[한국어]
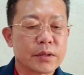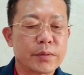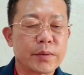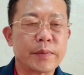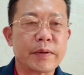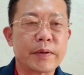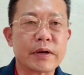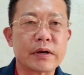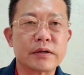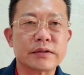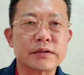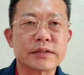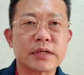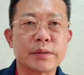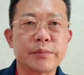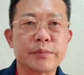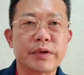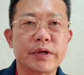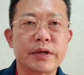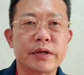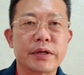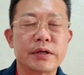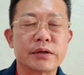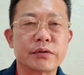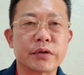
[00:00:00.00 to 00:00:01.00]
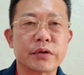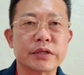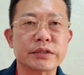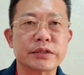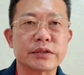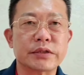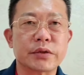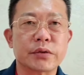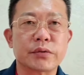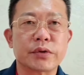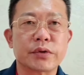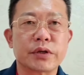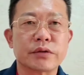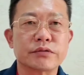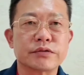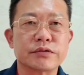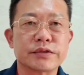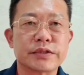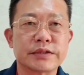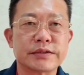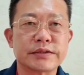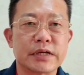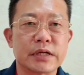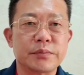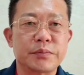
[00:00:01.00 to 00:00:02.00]
그 다음에 8월 3일 돼지띠
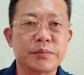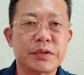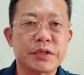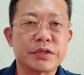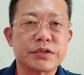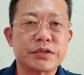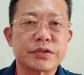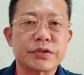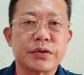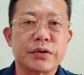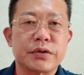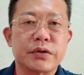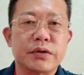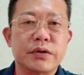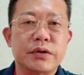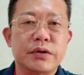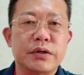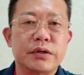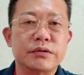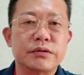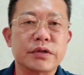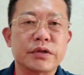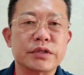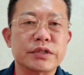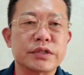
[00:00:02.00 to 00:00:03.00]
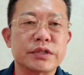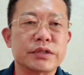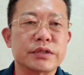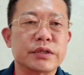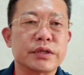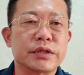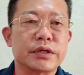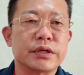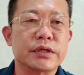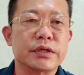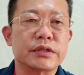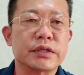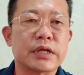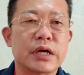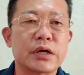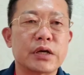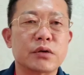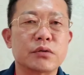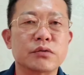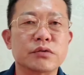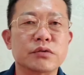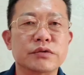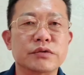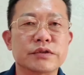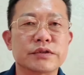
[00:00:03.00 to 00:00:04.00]
오려운새 살피죠. 돼지띠
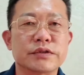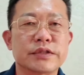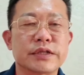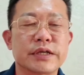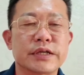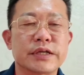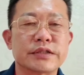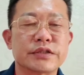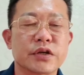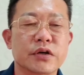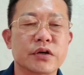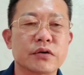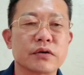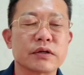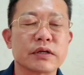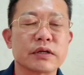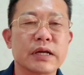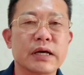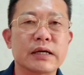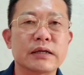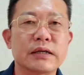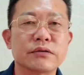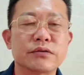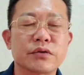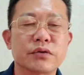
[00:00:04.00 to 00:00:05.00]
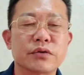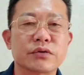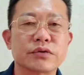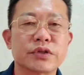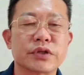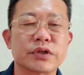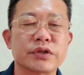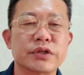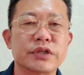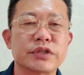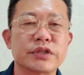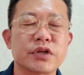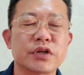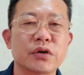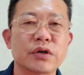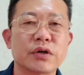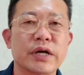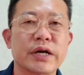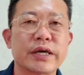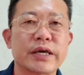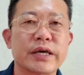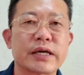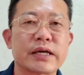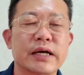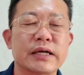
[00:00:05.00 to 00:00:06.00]
타로운새 정랑도로죠. 이
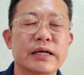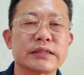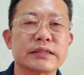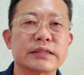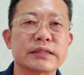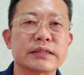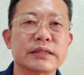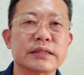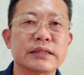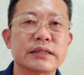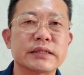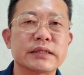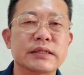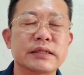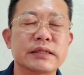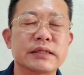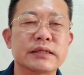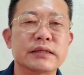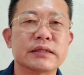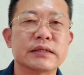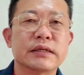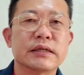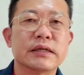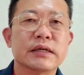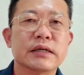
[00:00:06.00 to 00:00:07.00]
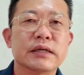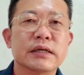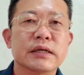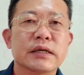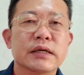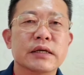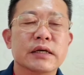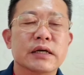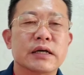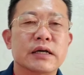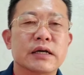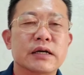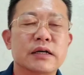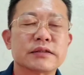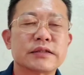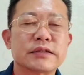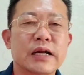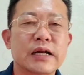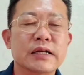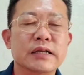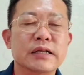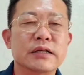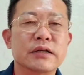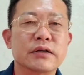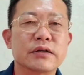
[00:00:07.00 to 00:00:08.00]
정랑의 카드 어,
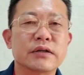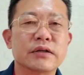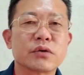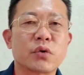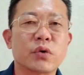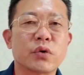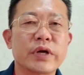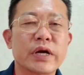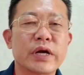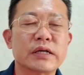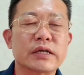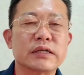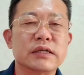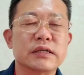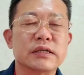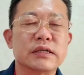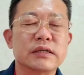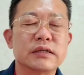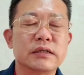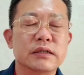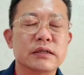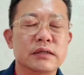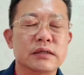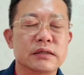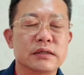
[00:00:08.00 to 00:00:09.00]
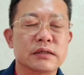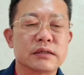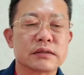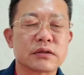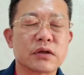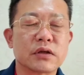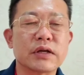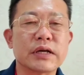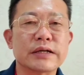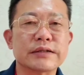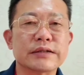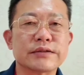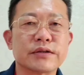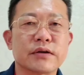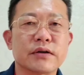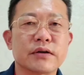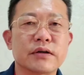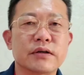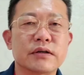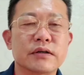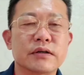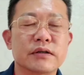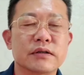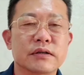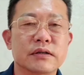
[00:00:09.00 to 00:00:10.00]
살던 고향을 어,
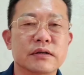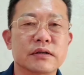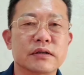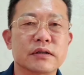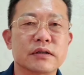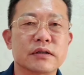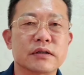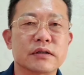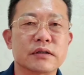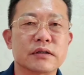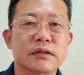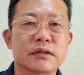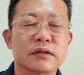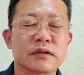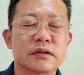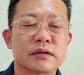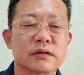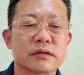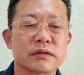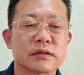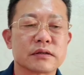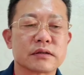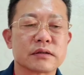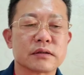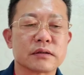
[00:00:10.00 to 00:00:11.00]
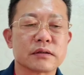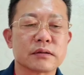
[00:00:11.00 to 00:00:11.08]
떠나서 어,